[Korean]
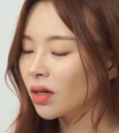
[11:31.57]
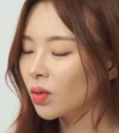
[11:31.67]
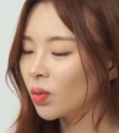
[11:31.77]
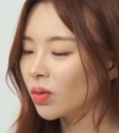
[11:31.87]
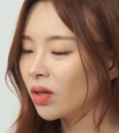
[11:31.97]

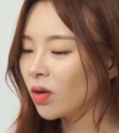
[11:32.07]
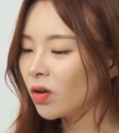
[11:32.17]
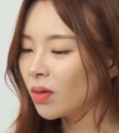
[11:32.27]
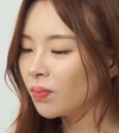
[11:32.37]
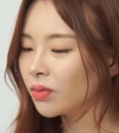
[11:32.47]
그리고 리어
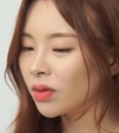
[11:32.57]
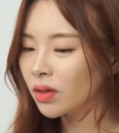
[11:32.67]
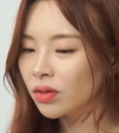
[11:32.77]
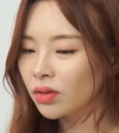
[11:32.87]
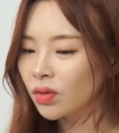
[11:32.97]
램프
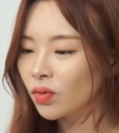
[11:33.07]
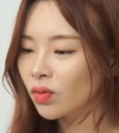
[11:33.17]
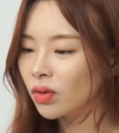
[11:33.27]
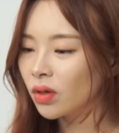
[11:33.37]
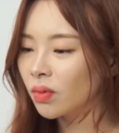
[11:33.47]
같은
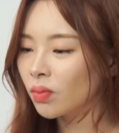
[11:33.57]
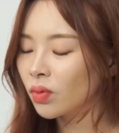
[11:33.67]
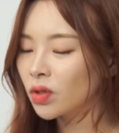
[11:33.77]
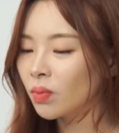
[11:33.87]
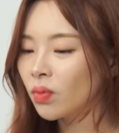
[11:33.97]
경우는
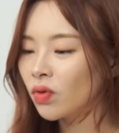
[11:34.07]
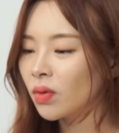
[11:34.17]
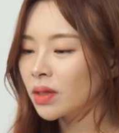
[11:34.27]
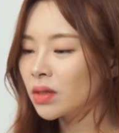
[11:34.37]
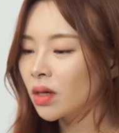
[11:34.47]
뭐 전면부와
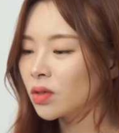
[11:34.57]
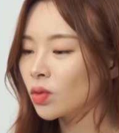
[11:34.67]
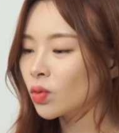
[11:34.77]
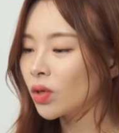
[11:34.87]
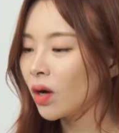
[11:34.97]

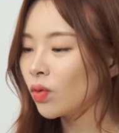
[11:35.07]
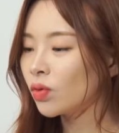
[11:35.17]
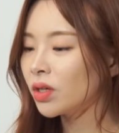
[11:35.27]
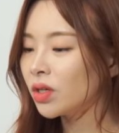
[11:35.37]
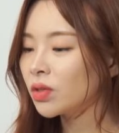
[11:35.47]
마찬가지로
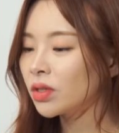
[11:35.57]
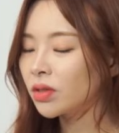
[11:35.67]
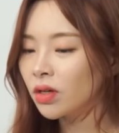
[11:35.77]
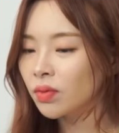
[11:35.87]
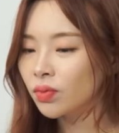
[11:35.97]
좌우로 이어진
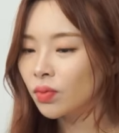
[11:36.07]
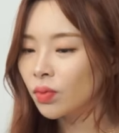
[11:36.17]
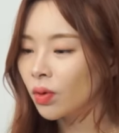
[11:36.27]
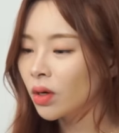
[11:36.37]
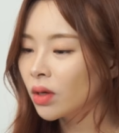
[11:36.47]

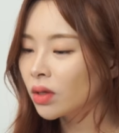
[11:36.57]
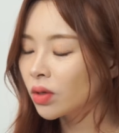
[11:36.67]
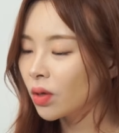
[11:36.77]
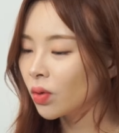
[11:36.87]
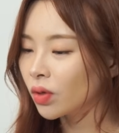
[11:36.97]
타입으로
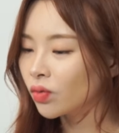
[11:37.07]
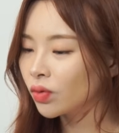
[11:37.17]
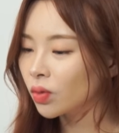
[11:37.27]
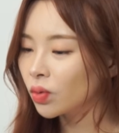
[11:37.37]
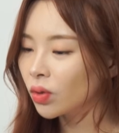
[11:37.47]
되어
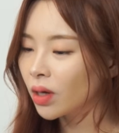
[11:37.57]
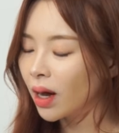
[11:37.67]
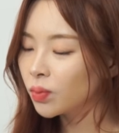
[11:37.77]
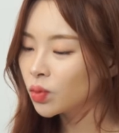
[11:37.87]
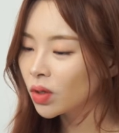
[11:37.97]
있고요. 또 여기
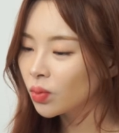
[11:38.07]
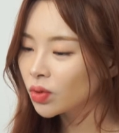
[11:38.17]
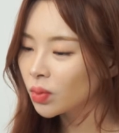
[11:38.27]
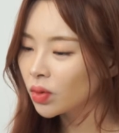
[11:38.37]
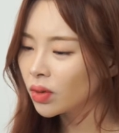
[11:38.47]
앞쪽에
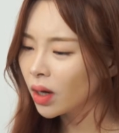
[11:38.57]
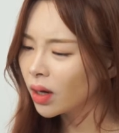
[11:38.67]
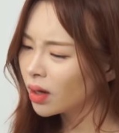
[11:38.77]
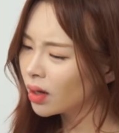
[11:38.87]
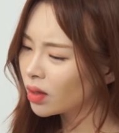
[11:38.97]
보시면은
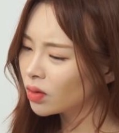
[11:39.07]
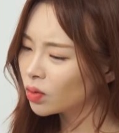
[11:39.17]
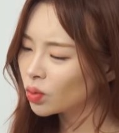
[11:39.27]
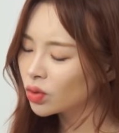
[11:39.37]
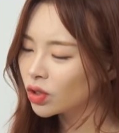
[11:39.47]
약간은
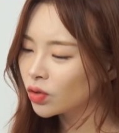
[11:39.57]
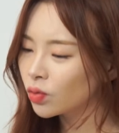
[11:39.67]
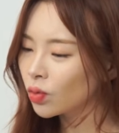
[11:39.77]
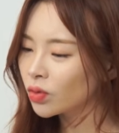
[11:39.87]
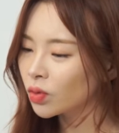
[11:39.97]
또
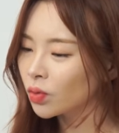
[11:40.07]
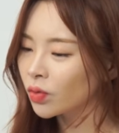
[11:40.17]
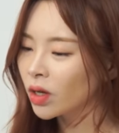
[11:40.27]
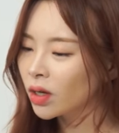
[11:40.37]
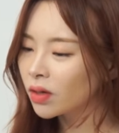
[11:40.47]
G90스러운
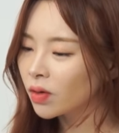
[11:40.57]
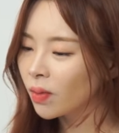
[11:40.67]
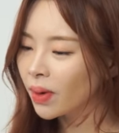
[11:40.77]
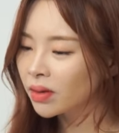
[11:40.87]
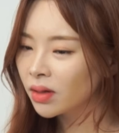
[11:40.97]

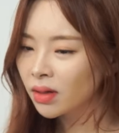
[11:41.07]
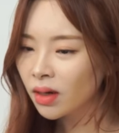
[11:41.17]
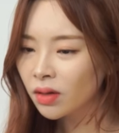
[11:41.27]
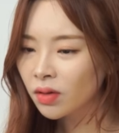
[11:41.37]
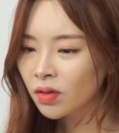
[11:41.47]
그런 파팅
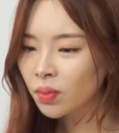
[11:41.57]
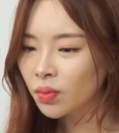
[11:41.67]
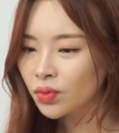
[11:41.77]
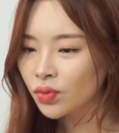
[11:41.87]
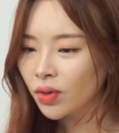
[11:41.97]
라인을
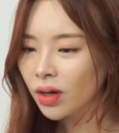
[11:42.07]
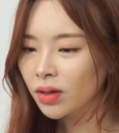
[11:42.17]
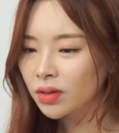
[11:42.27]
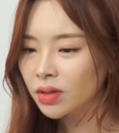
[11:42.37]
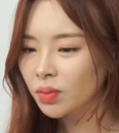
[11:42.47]
볼 수가
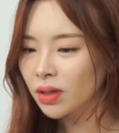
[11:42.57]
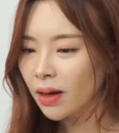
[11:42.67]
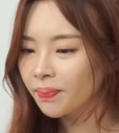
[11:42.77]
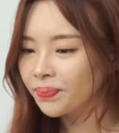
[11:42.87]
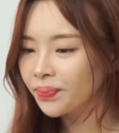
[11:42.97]
있습니다.